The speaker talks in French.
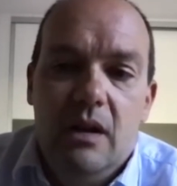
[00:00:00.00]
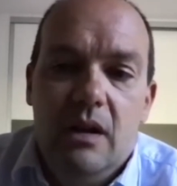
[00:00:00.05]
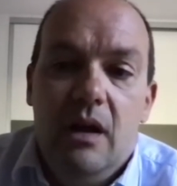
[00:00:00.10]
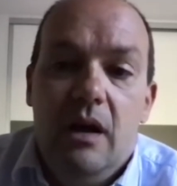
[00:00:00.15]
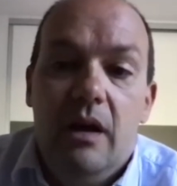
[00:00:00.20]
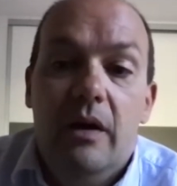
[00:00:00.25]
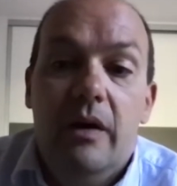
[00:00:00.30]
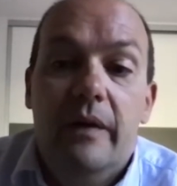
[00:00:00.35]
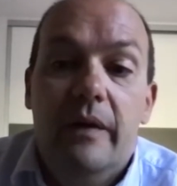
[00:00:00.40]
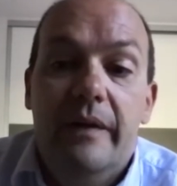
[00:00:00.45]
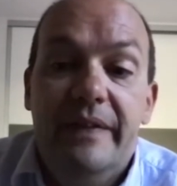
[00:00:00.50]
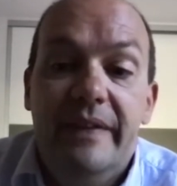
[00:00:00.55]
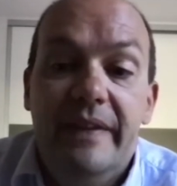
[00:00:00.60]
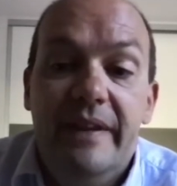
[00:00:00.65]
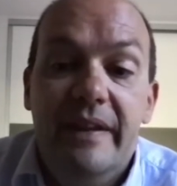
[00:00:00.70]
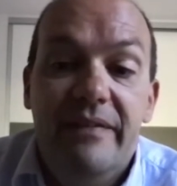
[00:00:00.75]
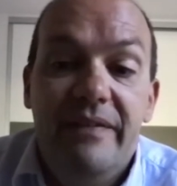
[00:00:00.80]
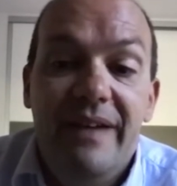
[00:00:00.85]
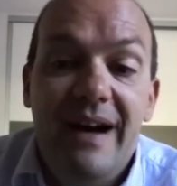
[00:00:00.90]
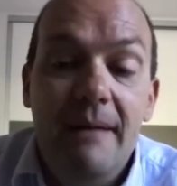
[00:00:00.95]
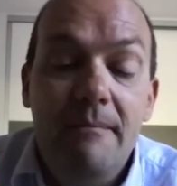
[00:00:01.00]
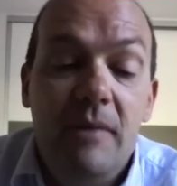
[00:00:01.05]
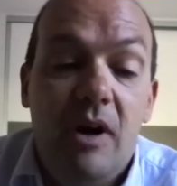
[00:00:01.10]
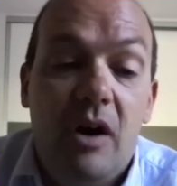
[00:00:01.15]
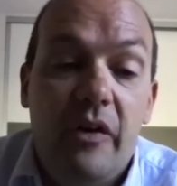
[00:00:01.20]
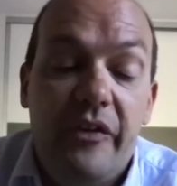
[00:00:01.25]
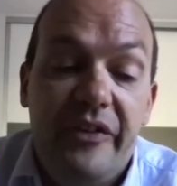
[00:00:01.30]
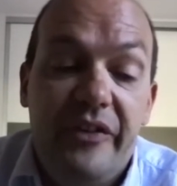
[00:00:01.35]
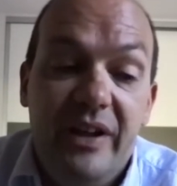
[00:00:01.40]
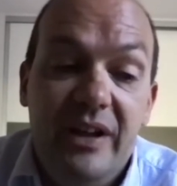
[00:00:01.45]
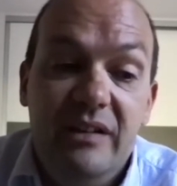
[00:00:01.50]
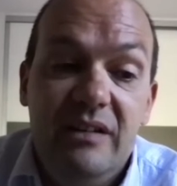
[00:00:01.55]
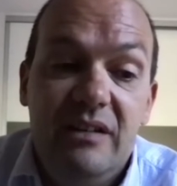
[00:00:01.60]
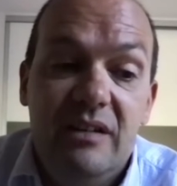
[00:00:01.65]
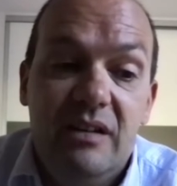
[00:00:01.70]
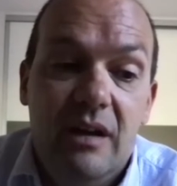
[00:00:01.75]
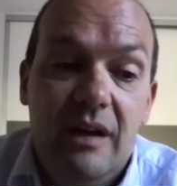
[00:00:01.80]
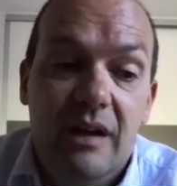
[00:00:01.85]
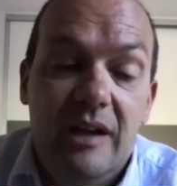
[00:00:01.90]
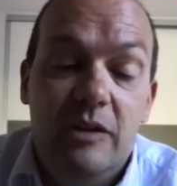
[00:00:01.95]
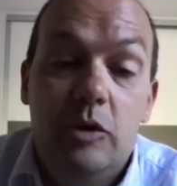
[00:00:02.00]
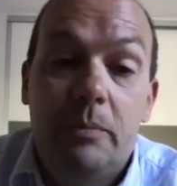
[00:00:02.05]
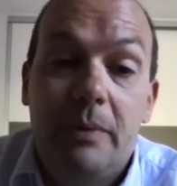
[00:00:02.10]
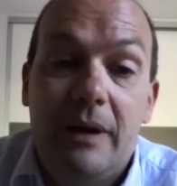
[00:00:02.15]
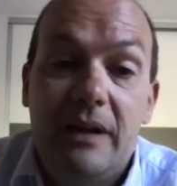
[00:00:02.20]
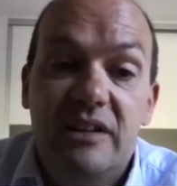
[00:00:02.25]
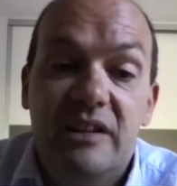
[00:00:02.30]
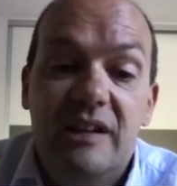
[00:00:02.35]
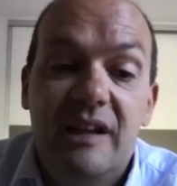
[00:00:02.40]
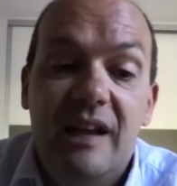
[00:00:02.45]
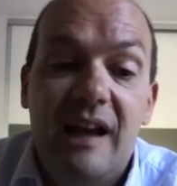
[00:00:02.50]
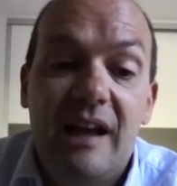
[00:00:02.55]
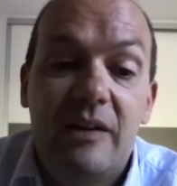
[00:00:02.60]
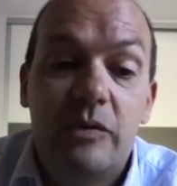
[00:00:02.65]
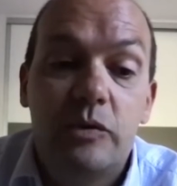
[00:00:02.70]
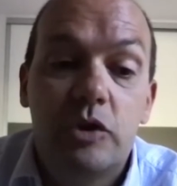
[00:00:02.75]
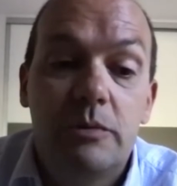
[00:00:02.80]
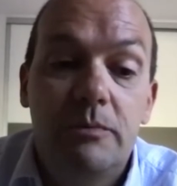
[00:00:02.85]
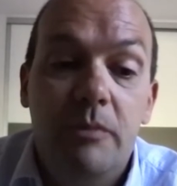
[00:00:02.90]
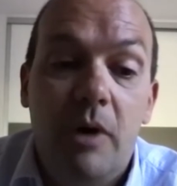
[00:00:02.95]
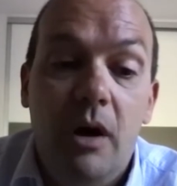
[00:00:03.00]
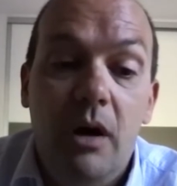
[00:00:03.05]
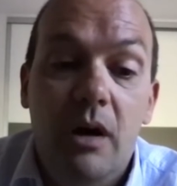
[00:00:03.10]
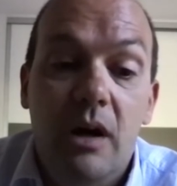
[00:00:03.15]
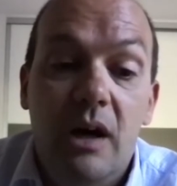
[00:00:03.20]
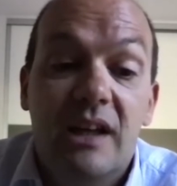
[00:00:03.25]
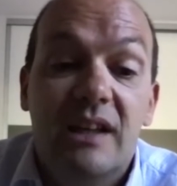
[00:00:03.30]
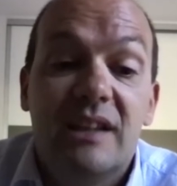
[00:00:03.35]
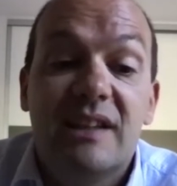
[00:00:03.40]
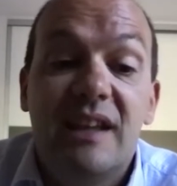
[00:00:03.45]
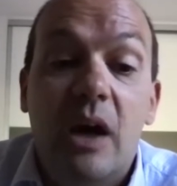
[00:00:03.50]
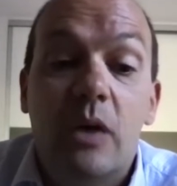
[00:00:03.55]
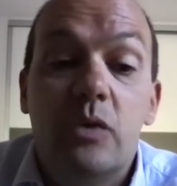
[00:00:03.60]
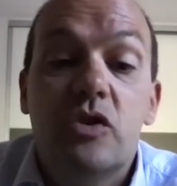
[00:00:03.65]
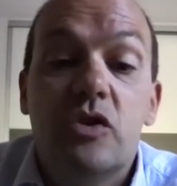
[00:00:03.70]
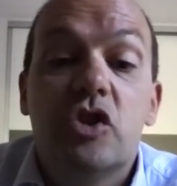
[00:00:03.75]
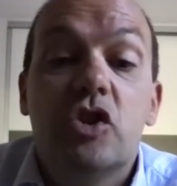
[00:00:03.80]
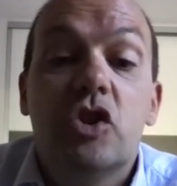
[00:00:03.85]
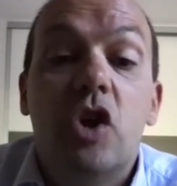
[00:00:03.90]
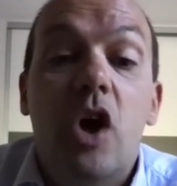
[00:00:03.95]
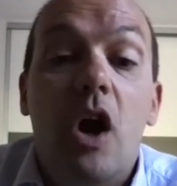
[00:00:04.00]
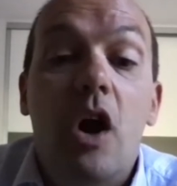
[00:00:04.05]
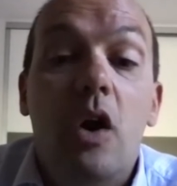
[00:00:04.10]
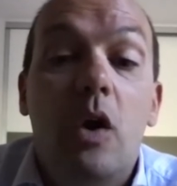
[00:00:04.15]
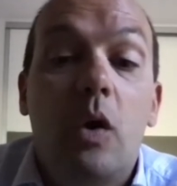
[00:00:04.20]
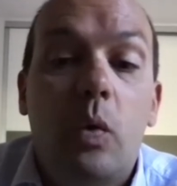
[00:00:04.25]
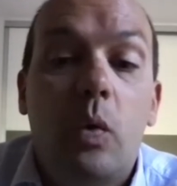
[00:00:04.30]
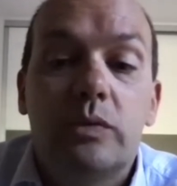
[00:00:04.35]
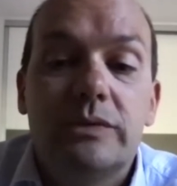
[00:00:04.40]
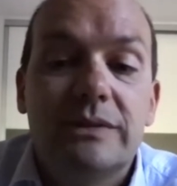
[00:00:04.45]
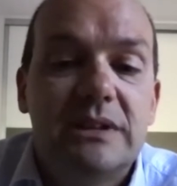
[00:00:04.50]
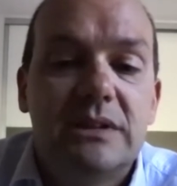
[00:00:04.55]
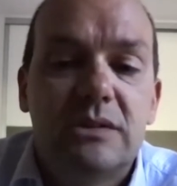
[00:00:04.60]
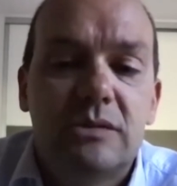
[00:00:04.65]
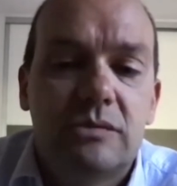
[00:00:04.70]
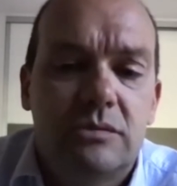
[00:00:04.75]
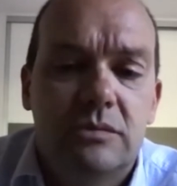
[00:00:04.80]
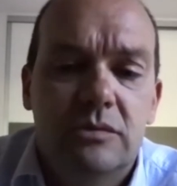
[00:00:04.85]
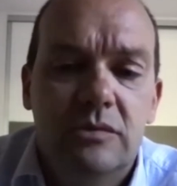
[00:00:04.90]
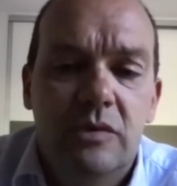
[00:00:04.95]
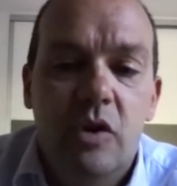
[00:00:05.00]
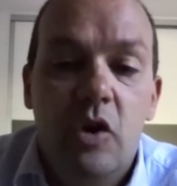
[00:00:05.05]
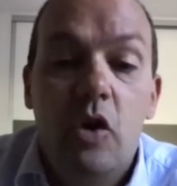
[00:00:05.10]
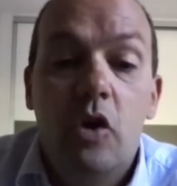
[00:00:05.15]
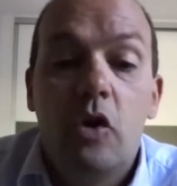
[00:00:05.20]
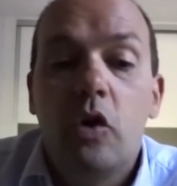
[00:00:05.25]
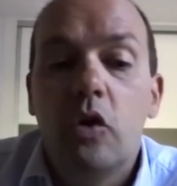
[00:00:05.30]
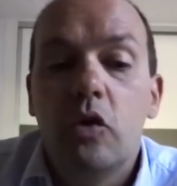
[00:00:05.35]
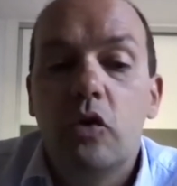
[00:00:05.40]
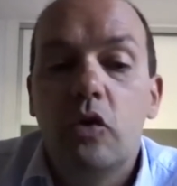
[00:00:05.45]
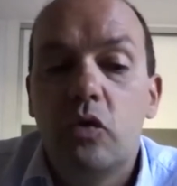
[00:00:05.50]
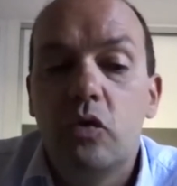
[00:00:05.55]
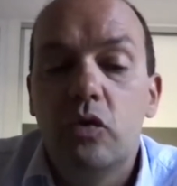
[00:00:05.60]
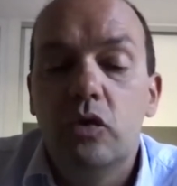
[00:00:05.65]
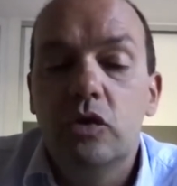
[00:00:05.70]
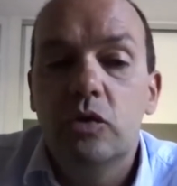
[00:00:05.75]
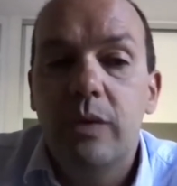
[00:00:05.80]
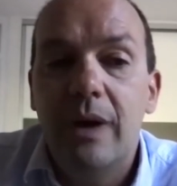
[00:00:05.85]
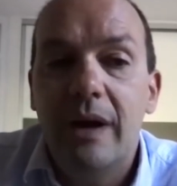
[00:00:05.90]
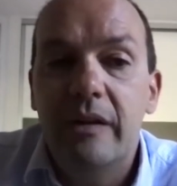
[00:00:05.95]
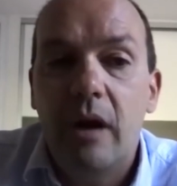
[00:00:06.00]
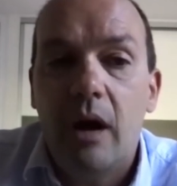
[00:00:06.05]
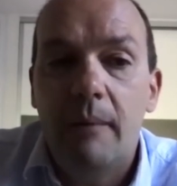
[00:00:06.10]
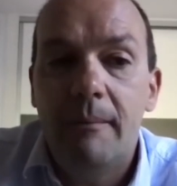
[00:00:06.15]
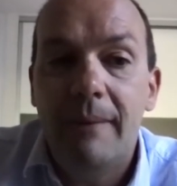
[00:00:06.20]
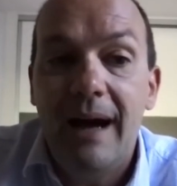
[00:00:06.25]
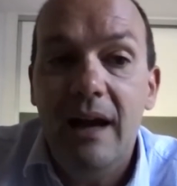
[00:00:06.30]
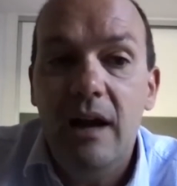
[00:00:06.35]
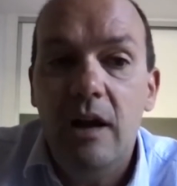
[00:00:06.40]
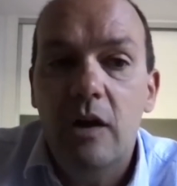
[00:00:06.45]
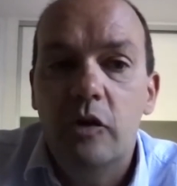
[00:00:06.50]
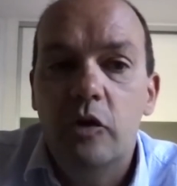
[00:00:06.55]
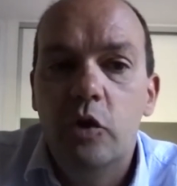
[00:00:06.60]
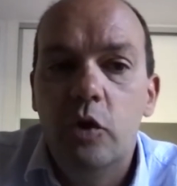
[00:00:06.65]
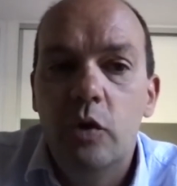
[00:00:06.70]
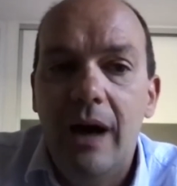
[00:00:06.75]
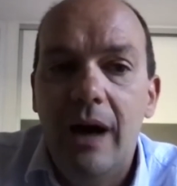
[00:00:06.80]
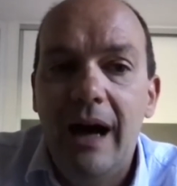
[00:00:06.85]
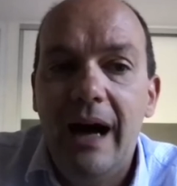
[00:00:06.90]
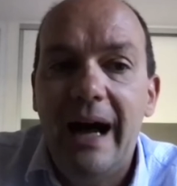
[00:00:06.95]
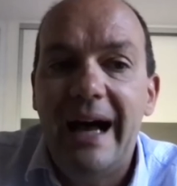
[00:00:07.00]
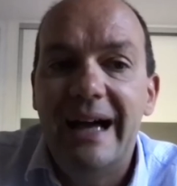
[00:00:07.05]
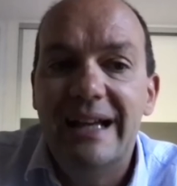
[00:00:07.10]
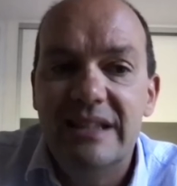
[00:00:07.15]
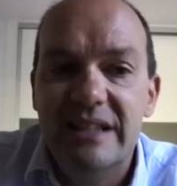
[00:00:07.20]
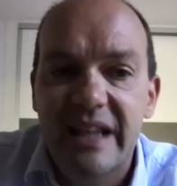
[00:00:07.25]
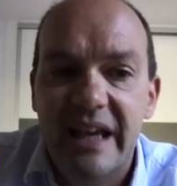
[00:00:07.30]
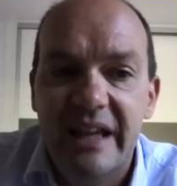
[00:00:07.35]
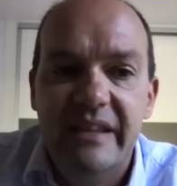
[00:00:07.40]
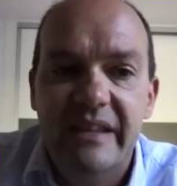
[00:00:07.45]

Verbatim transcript: euh, des femmes enceintes et de pratiquer l'accouchement qu'à une seule condition, que tout soit normal de A à Z.